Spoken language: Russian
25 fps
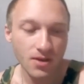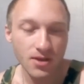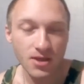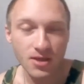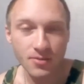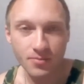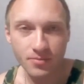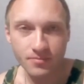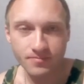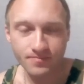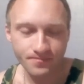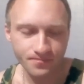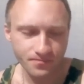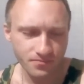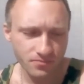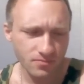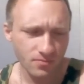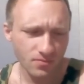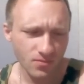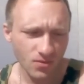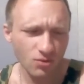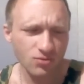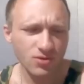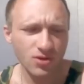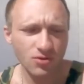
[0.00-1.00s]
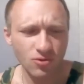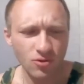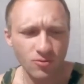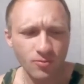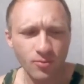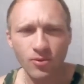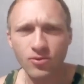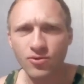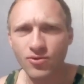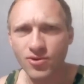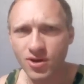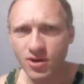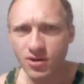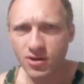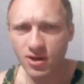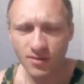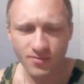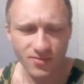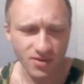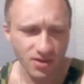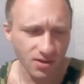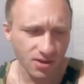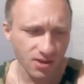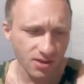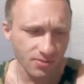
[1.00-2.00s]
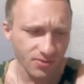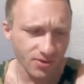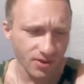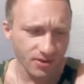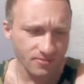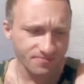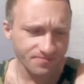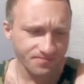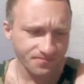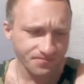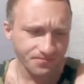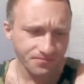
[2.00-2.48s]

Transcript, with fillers: Клип, ну такой полурекламный клип, да.